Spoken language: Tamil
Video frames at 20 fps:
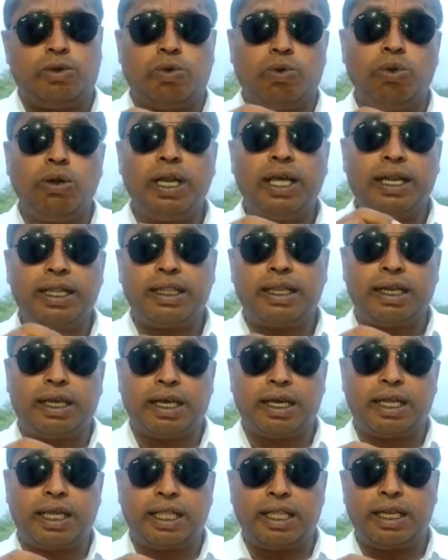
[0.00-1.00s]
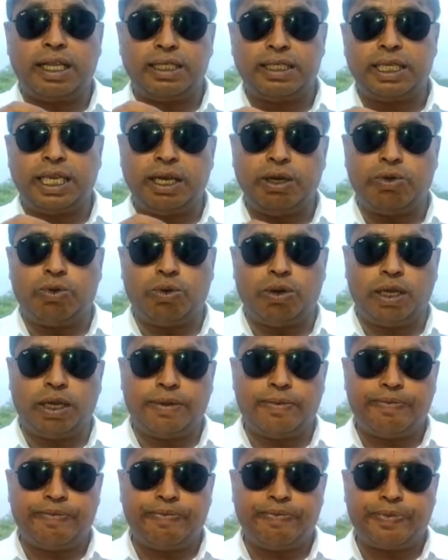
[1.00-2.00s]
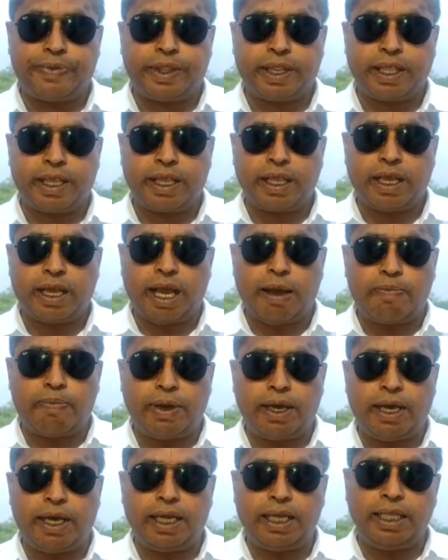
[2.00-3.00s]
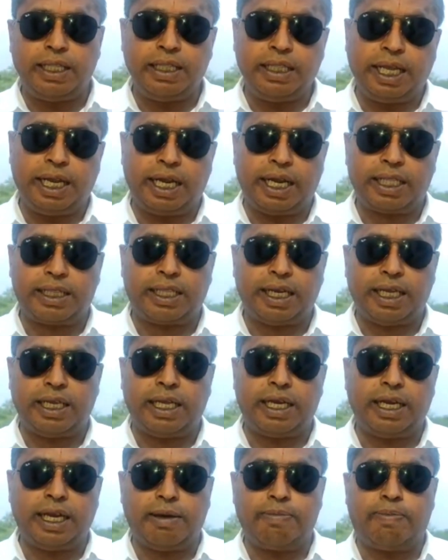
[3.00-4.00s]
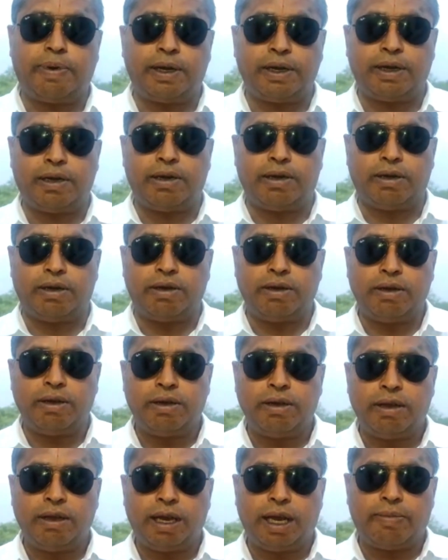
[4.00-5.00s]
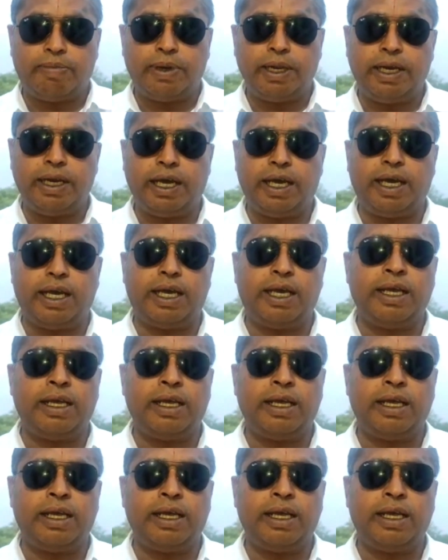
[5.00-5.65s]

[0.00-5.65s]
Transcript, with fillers: உள்ளே இருந்திருக்கார் எதில் ஜெயிலுக்குள்ளே அப்போ இந்த இடத்துல என்ன பண்ணணும் அப்படின்னா